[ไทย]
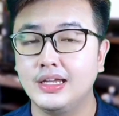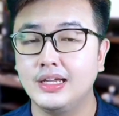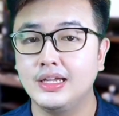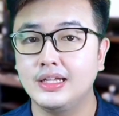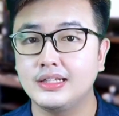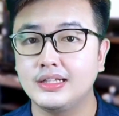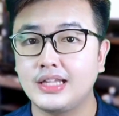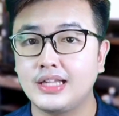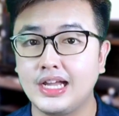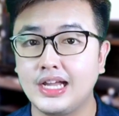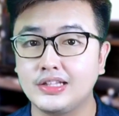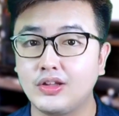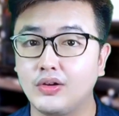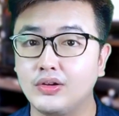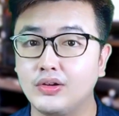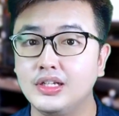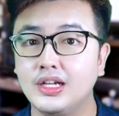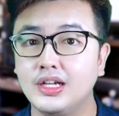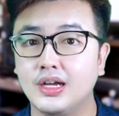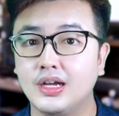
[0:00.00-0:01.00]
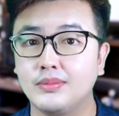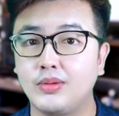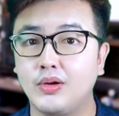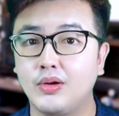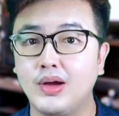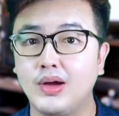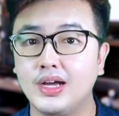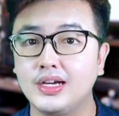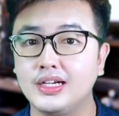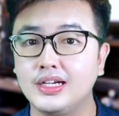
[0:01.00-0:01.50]
ไถต่อเนื่องเพราะ
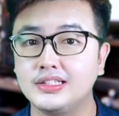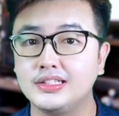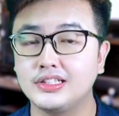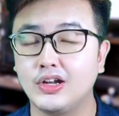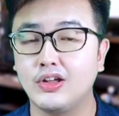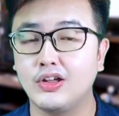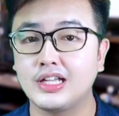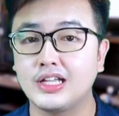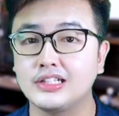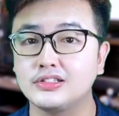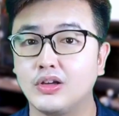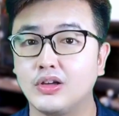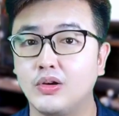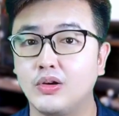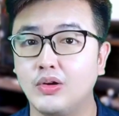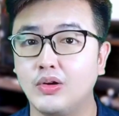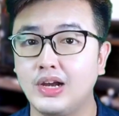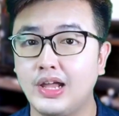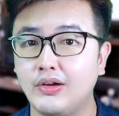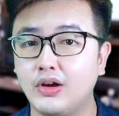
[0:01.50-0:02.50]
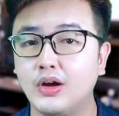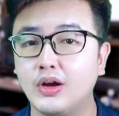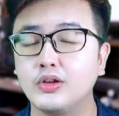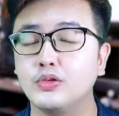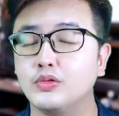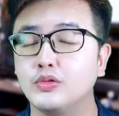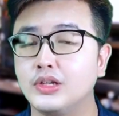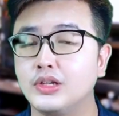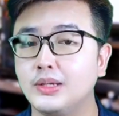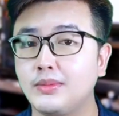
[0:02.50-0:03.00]
ว่าเคยจะลองตัดสองคนแล้วก็อ
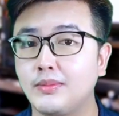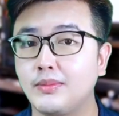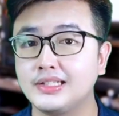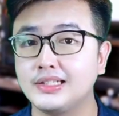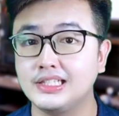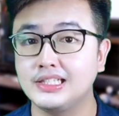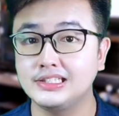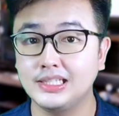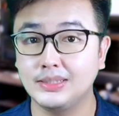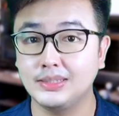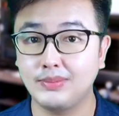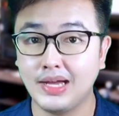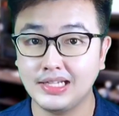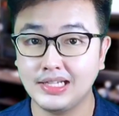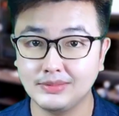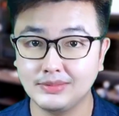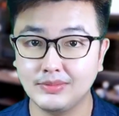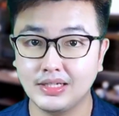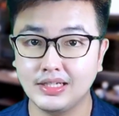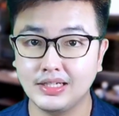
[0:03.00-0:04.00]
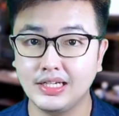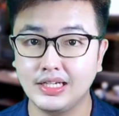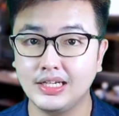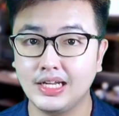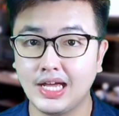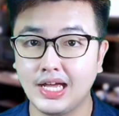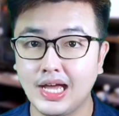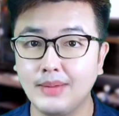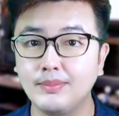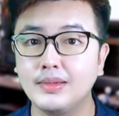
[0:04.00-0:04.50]
ยู่ที่ประมาณ สี่สิบถึงห้าสิบนาที
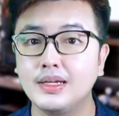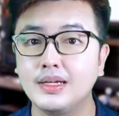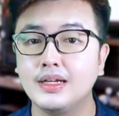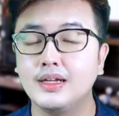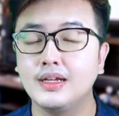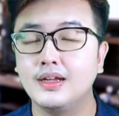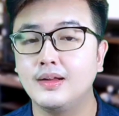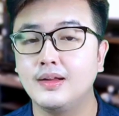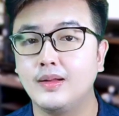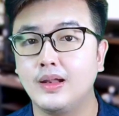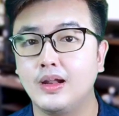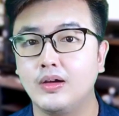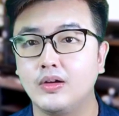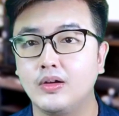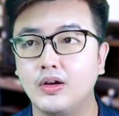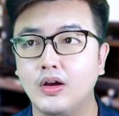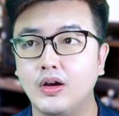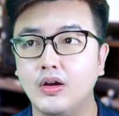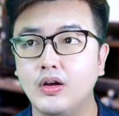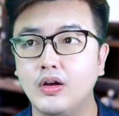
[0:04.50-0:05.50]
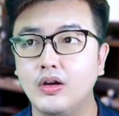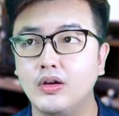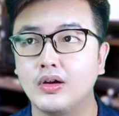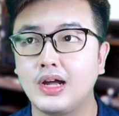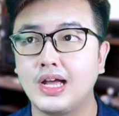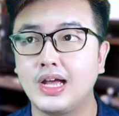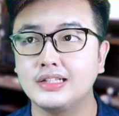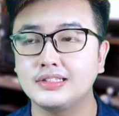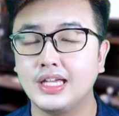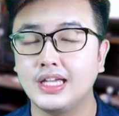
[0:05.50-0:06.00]
นะครับแล้วก็
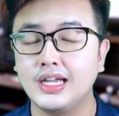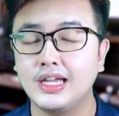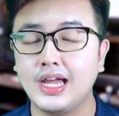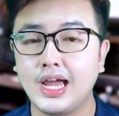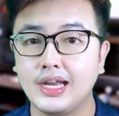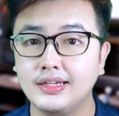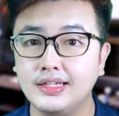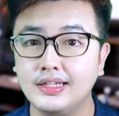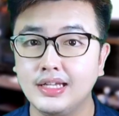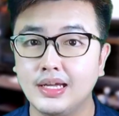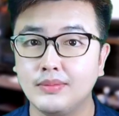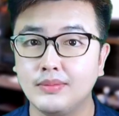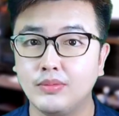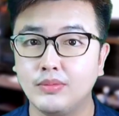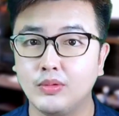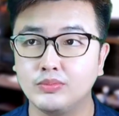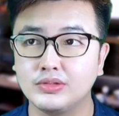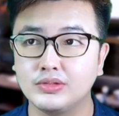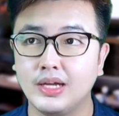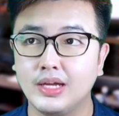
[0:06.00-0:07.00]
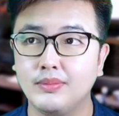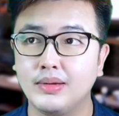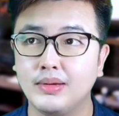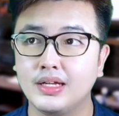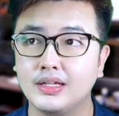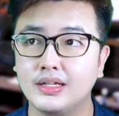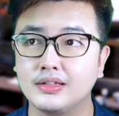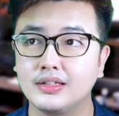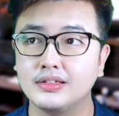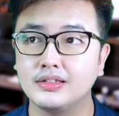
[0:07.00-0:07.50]
การใช้งานเนี่ยผมใช้มา
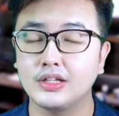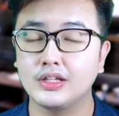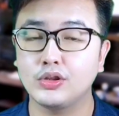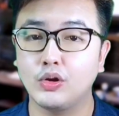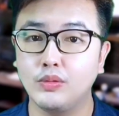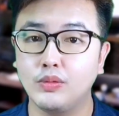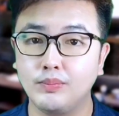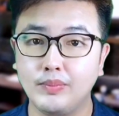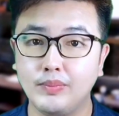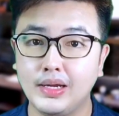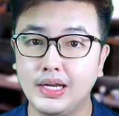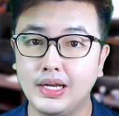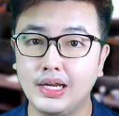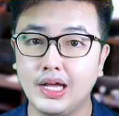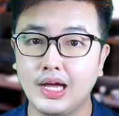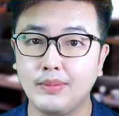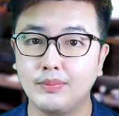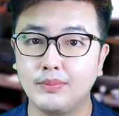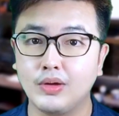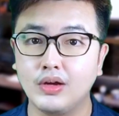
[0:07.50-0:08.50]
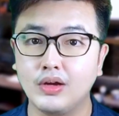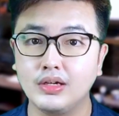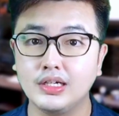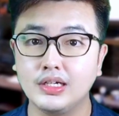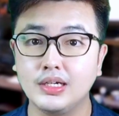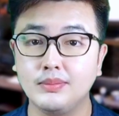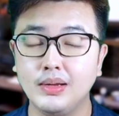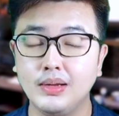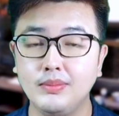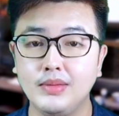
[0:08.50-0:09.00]
ตั้งแต่ต้นปีแล้วครับก็คื
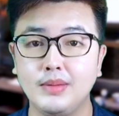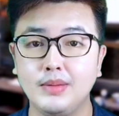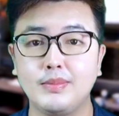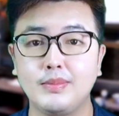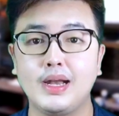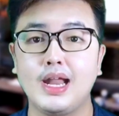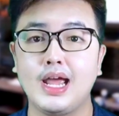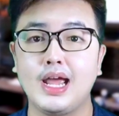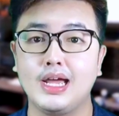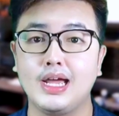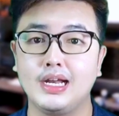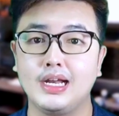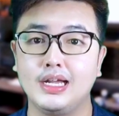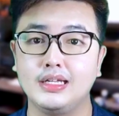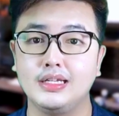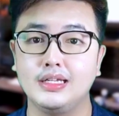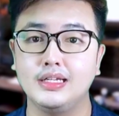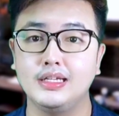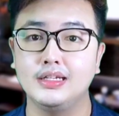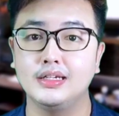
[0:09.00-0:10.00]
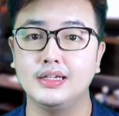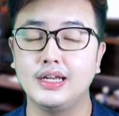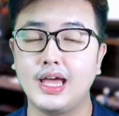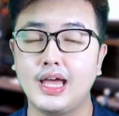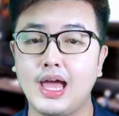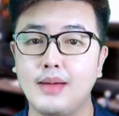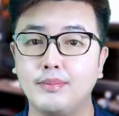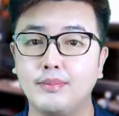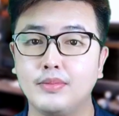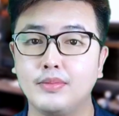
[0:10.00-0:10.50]
อไม่มีปัญหาอะไรทีเลยนะ
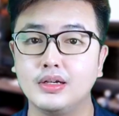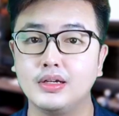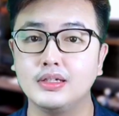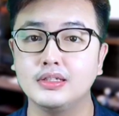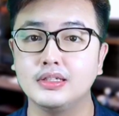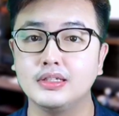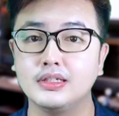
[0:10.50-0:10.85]
ครับก็คือ